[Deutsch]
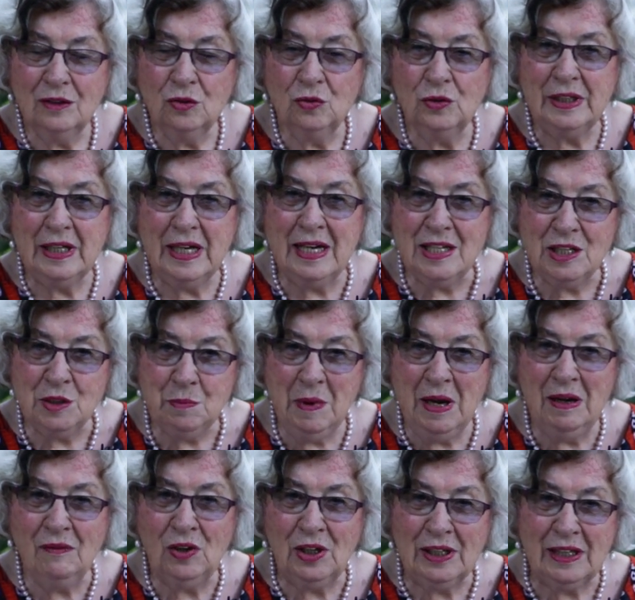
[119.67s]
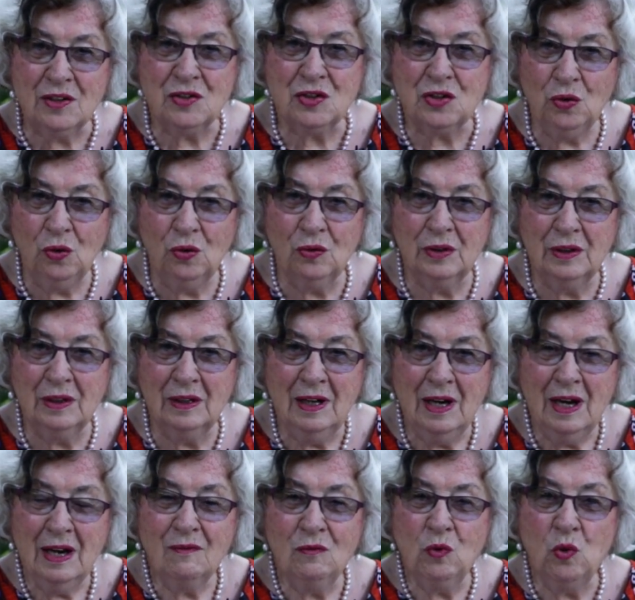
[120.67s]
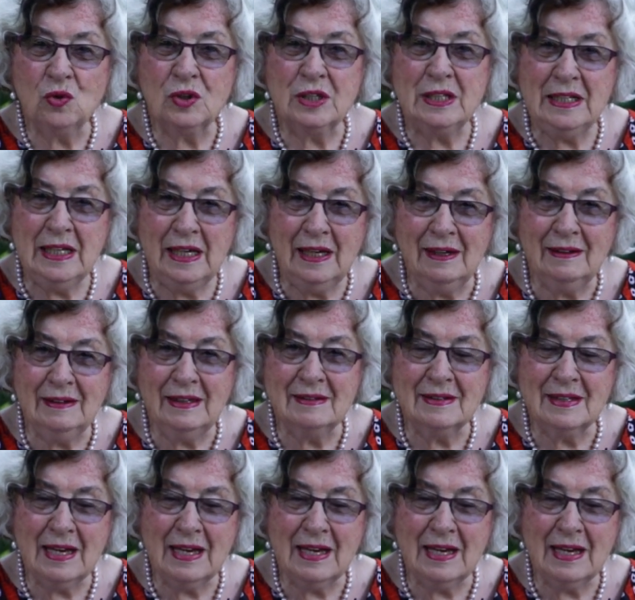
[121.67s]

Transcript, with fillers: Und Ismael war der Sohn, wo sie, die